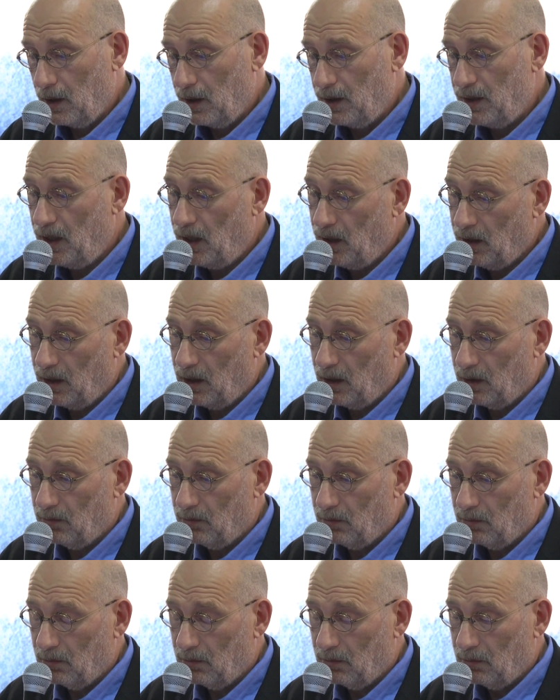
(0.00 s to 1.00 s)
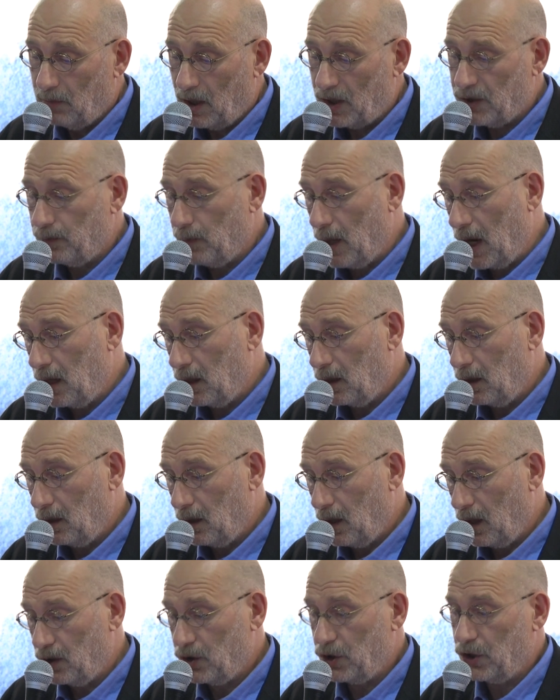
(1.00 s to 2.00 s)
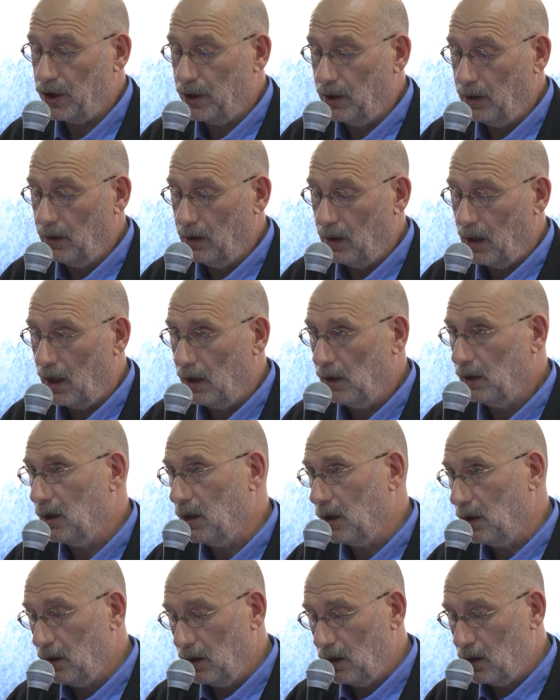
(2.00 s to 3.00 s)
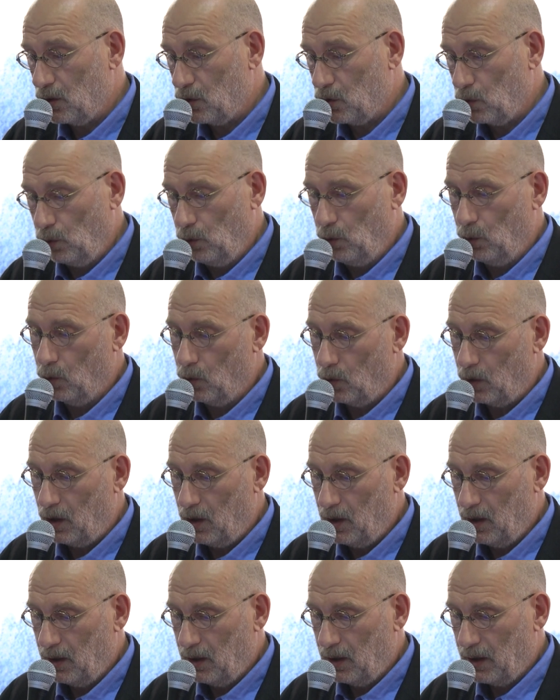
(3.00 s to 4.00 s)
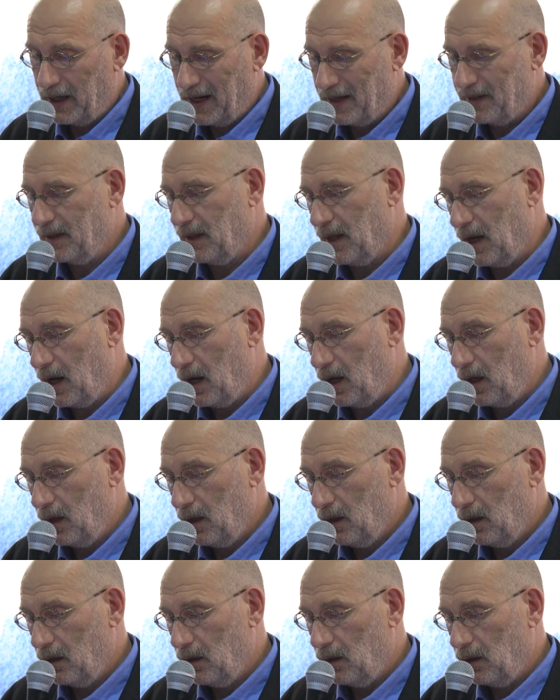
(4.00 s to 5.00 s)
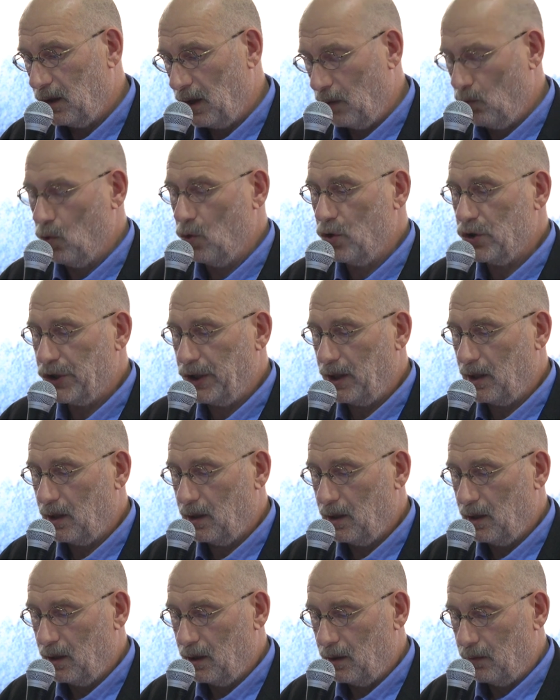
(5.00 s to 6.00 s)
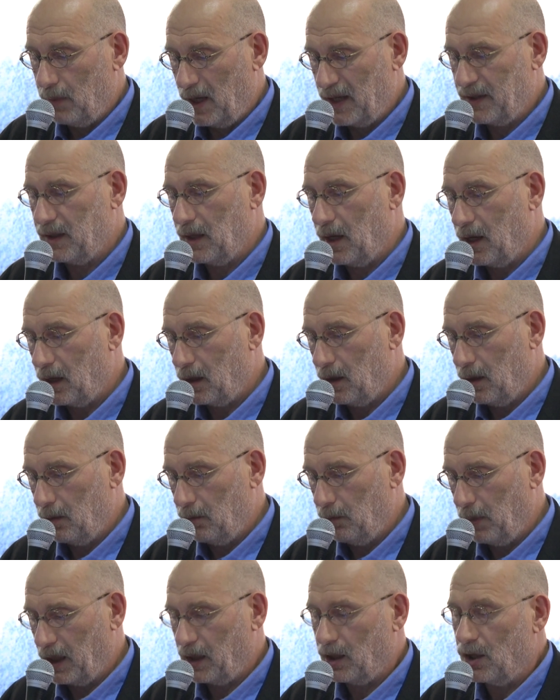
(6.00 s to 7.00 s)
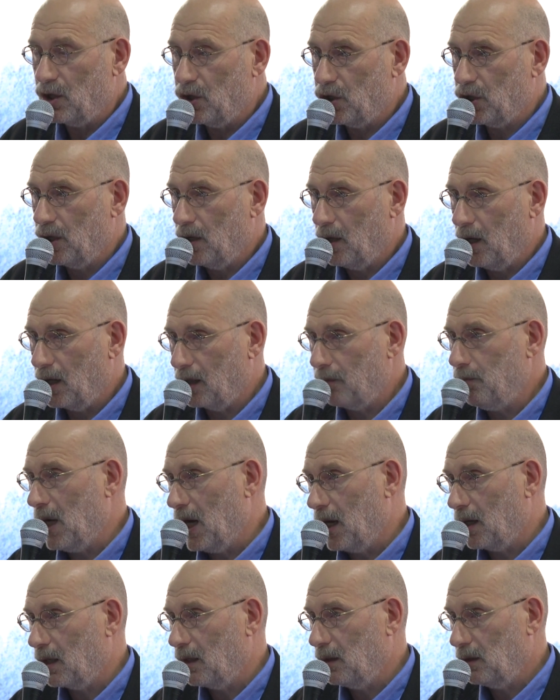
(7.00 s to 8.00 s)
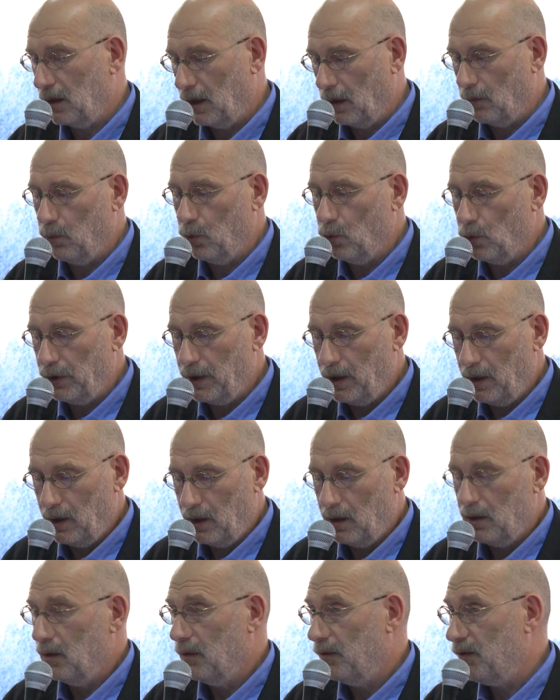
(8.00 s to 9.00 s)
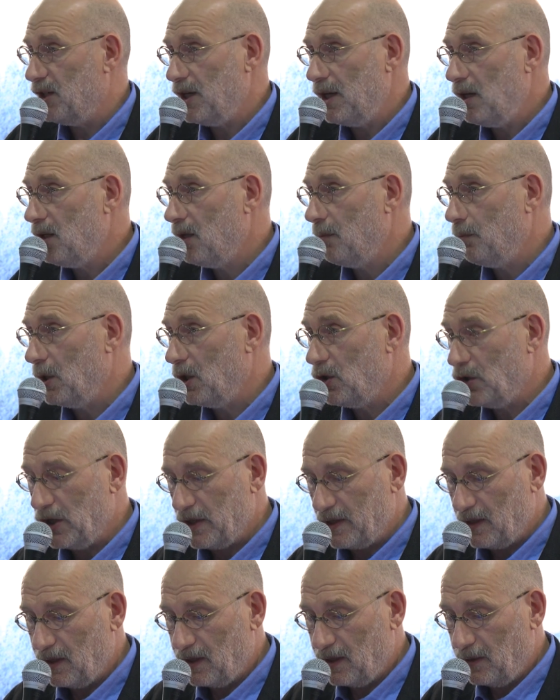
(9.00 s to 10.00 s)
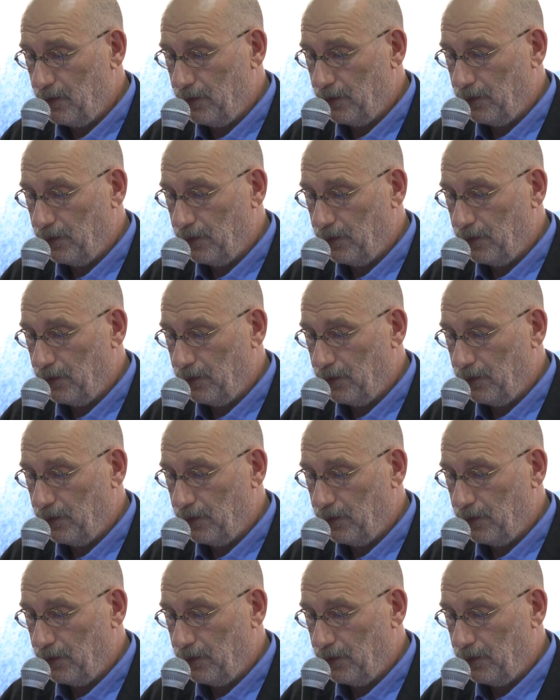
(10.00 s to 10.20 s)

Деньги, башмак, аршин, алтын, сундук, казна, таможня, базар, барыш, армяк, табун. Все не перечислить.